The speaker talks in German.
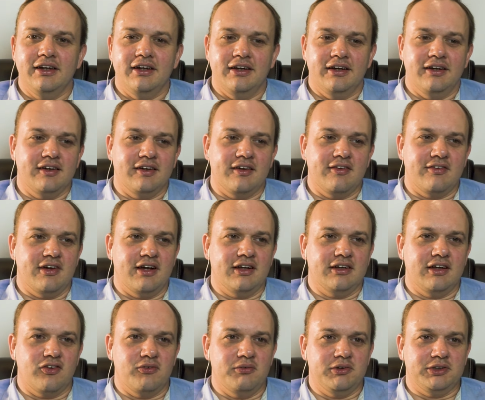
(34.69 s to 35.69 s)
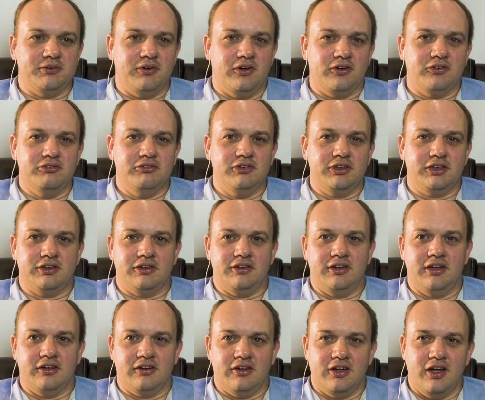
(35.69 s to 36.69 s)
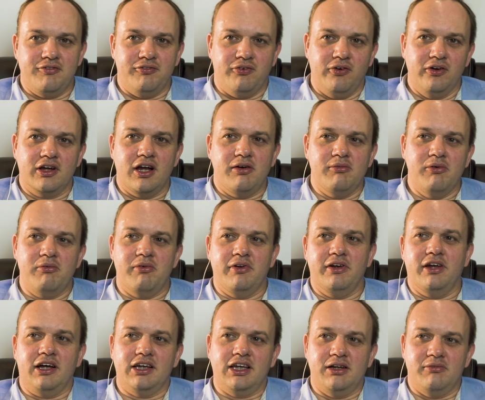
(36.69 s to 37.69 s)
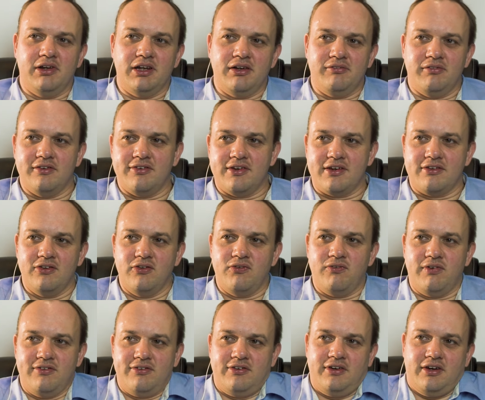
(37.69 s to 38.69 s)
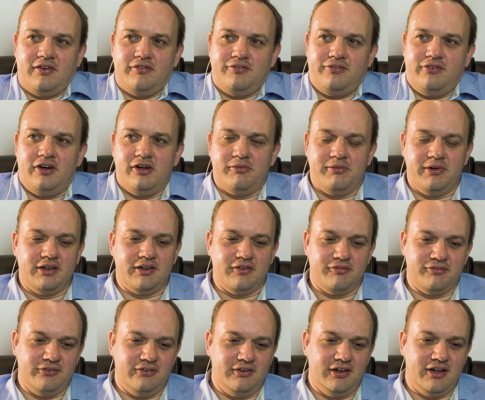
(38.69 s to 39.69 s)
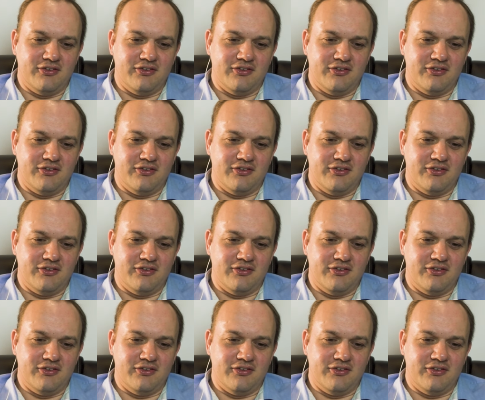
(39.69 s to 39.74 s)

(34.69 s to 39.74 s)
Äh, die sagen dann zum Beispiel auch, du, ich, der Erfolg kam über Nacht, aber da war 26 Jahre Vorarbeit davor.